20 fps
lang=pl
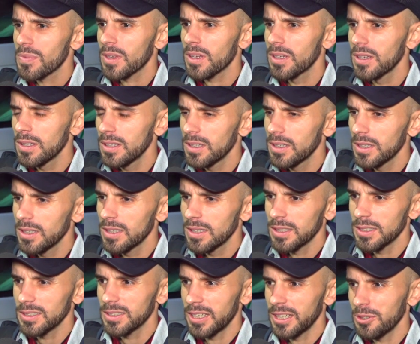
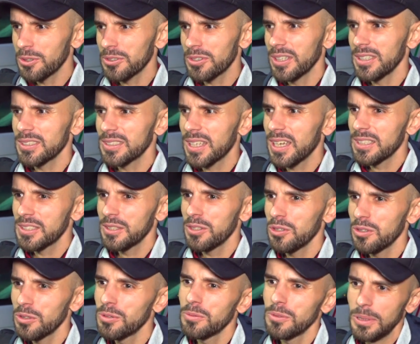e, Gregor też
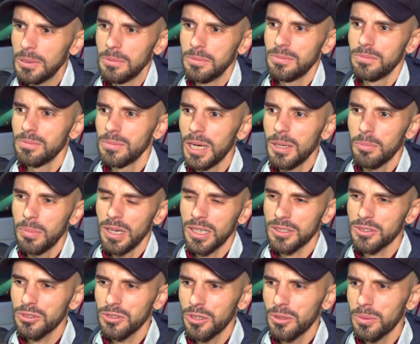skaczał e,
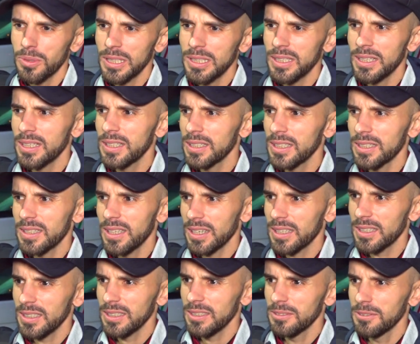bardzo dobre na, na
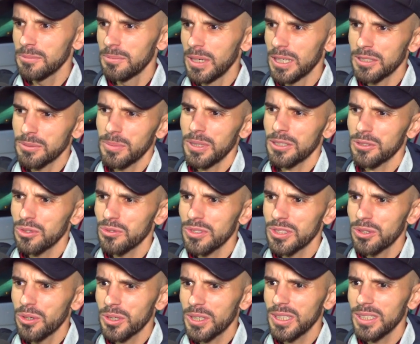taki bardzo, bardzo
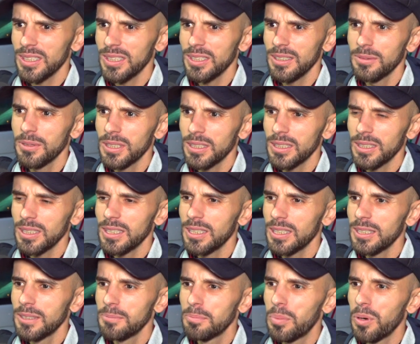wysoki e,
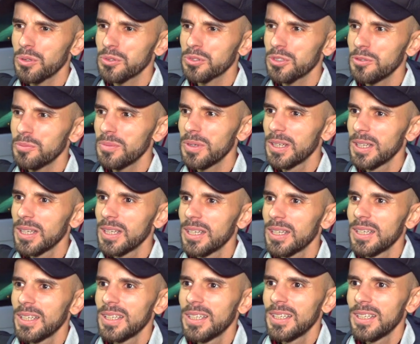poziom.
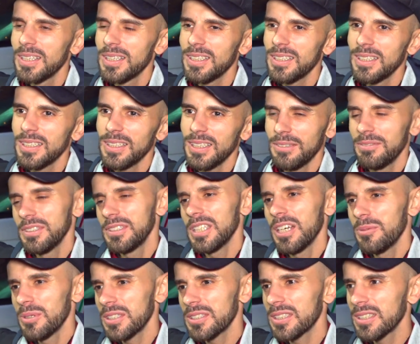E, a
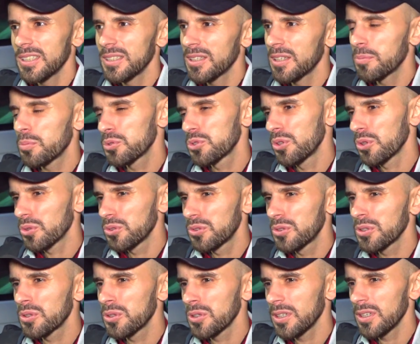wiedziałem ja, że na, na początku
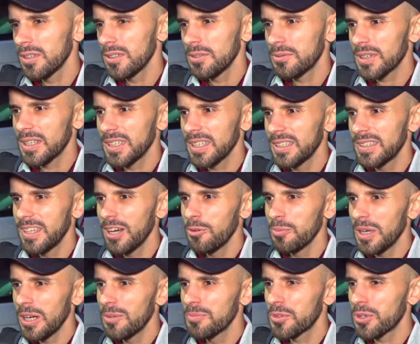tutaj w
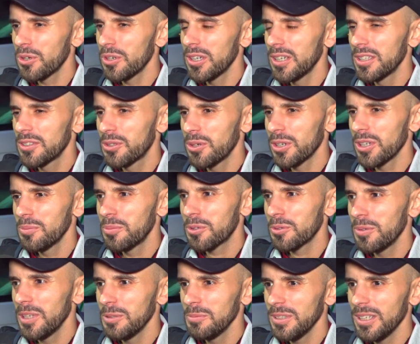Klingenthal miałem trochę, trochę
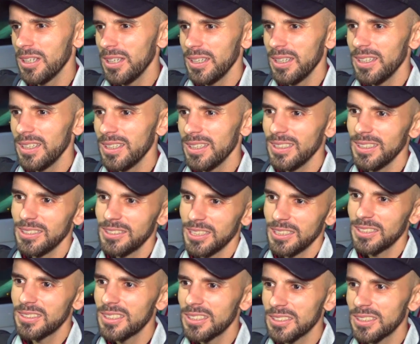problemy, ale
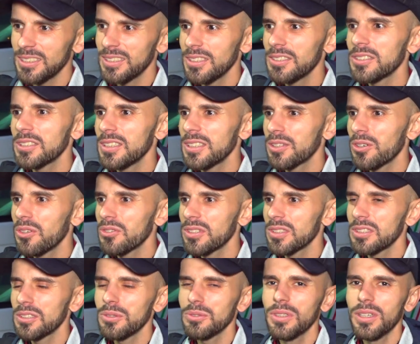cieszę się, że, że na
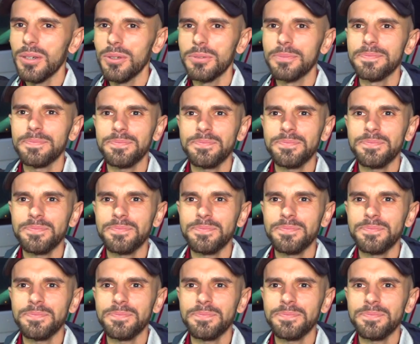końcu się udało.